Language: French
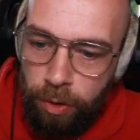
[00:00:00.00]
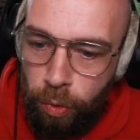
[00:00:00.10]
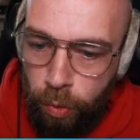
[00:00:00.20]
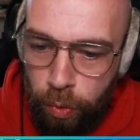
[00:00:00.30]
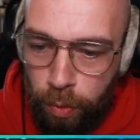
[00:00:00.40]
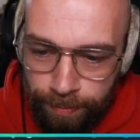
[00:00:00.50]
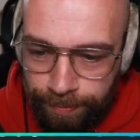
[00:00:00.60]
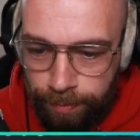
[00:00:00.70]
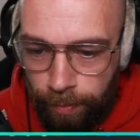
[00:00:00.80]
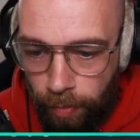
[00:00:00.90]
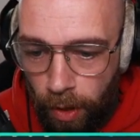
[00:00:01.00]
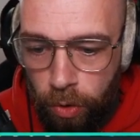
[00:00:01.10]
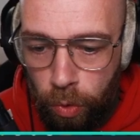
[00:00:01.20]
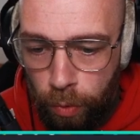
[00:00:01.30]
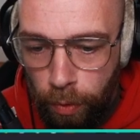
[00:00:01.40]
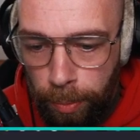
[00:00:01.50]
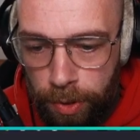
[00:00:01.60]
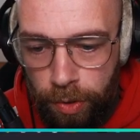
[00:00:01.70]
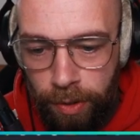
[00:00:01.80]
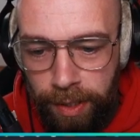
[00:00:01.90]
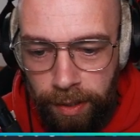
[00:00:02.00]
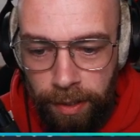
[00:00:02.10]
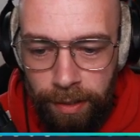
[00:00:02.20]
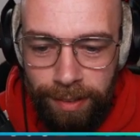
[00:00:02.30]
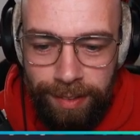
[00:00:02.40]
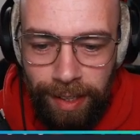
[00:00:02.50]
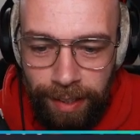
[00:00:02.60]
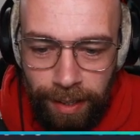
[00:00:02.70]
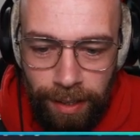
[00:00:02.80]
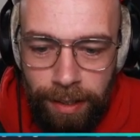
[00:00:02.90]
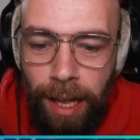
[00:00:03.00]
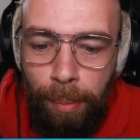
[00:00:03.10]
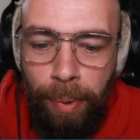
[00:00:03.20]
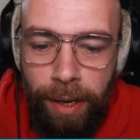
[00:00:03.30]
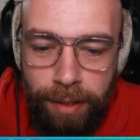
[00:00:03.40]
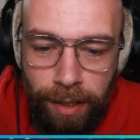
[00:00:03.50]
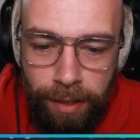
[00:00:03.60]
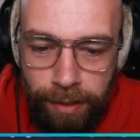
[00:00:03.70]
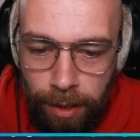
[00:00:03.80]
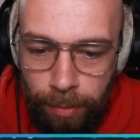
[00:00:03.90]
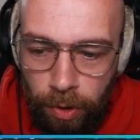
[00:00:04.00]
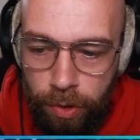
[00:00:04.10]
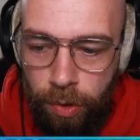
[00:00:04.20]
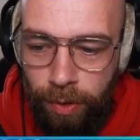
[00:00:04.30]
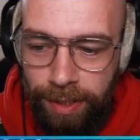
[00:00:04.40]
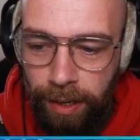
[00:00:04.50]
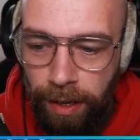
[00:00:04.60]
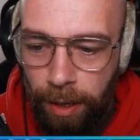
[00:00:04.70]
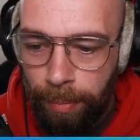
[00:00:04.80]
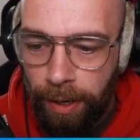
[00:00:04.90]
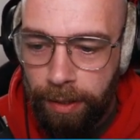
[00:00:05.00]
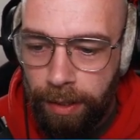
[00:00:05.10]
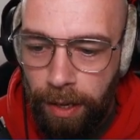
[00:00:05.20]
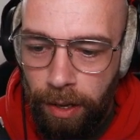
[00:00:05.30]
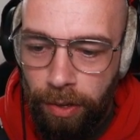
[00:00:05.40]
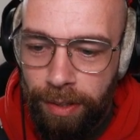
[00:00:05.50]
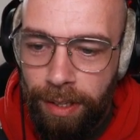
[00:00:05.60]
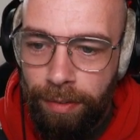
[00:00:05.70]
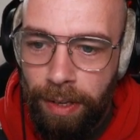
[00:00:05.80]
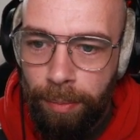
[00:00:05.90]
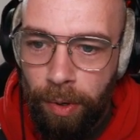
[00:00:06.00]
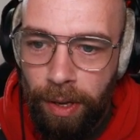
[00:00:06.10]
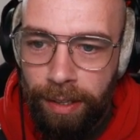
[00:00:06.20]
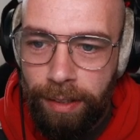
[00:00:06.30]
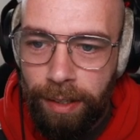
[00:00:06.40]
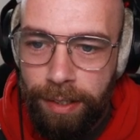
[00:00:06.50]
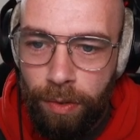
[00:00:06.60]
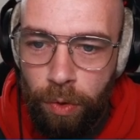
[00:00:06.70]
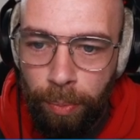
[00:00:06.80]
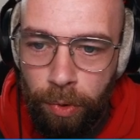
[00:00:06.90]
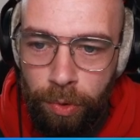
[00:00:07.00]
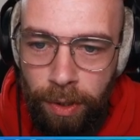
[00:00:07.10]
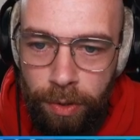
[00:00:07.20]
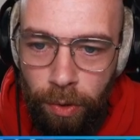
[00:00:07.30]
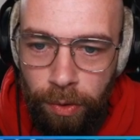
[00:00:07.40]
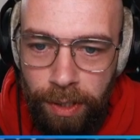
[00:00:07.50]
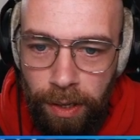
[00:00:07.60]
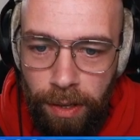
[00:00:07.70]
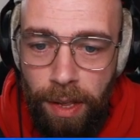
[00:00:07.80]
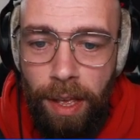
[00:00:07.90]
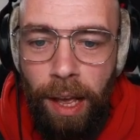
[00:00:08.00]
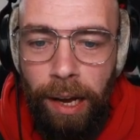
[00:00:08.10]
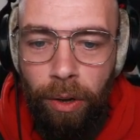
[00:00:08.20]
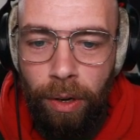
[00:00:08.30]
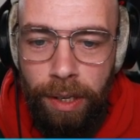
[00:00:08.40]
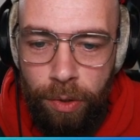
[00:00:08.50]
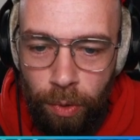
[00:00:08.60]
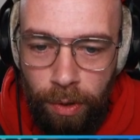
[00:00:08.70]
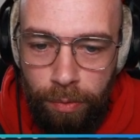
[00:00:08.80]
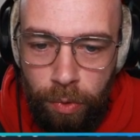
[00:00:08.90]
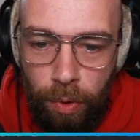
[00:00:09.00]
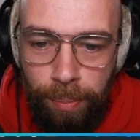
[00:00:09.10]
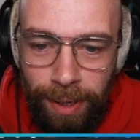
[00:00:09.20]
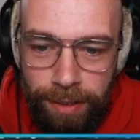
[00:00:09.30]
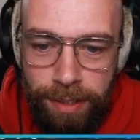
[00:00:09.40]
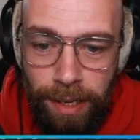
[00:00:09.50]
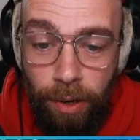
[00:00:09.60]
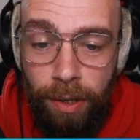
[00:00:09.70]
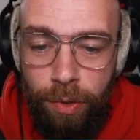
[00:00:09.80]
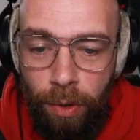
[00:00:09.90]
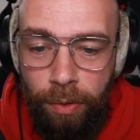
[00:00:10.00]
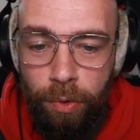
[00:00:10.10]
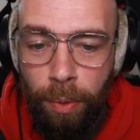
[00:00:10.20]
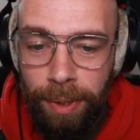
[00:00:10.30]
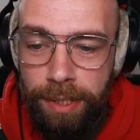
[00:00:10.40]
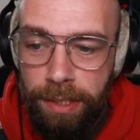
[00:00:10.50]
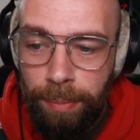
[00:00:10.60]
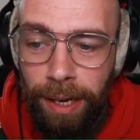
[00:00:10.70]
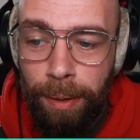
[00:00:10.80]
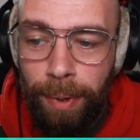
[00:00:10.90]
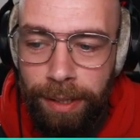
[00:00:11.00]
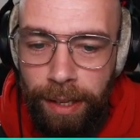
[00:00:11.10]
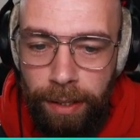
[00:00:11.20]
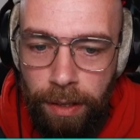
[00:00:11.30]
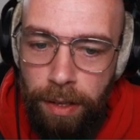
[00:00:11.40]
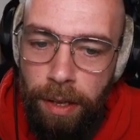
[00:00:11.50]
du coup, Nouveau boss de terrain, Tyra apparaîtra également. Lorsque Tyra apparaîtra, un événement intéressant se produira sur le terrain. Alors rassurez-vous de, de, participer à la bataille